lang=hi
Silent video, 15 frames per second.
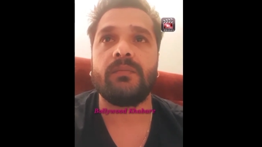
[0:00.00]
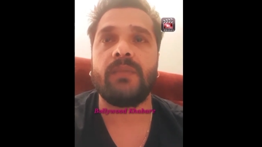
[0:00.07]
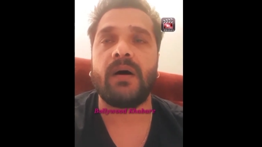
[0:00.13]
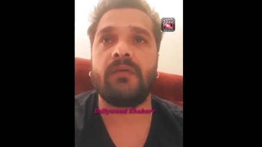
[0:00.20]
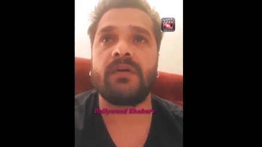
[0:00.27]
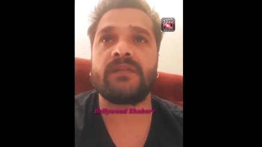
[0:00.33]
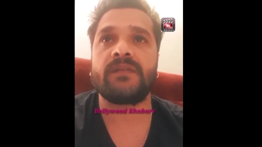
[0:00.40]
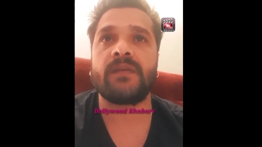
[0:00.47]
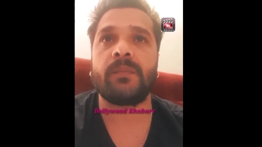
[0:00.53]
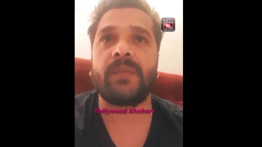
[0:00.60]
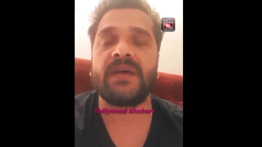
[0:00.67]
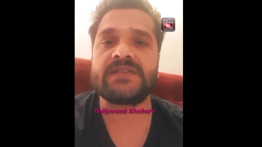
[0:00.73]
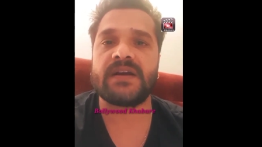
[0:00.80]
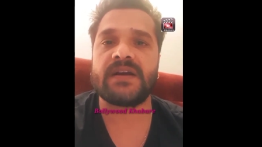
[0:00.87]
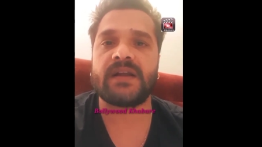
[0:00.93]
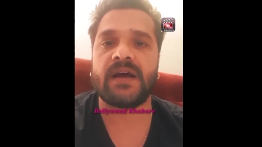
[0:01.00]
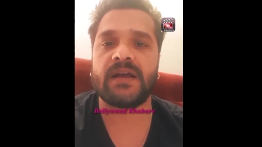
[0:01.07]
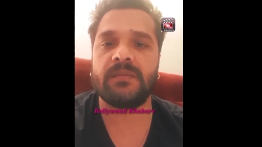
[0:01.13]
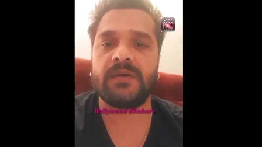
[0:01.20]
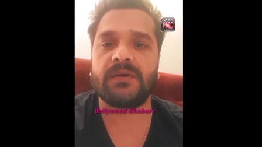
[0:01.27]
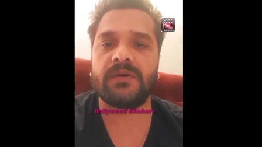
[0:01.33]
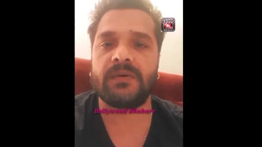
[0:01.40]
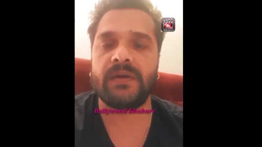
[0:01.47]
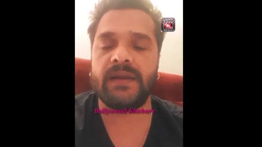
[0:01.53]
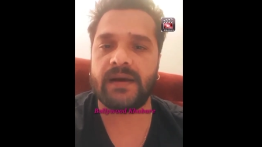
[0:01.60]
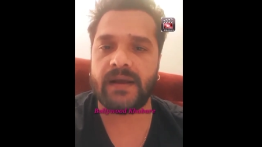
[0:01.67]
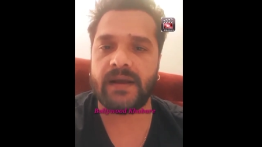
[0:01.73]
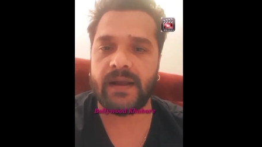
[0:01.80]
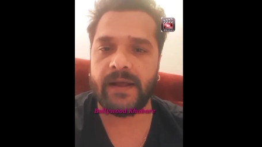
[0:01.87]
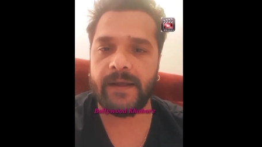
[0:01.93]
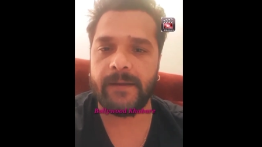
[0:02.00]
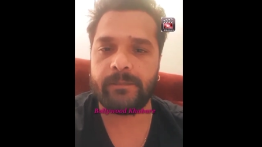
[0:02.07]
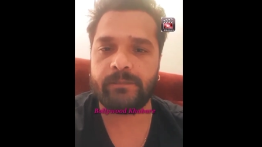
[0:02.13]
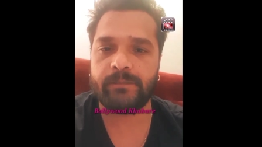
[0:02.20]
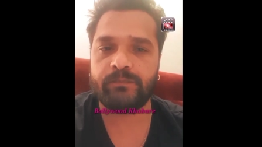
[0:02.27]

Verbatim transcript: बावन से पैंसठ आदमी को लेकर आए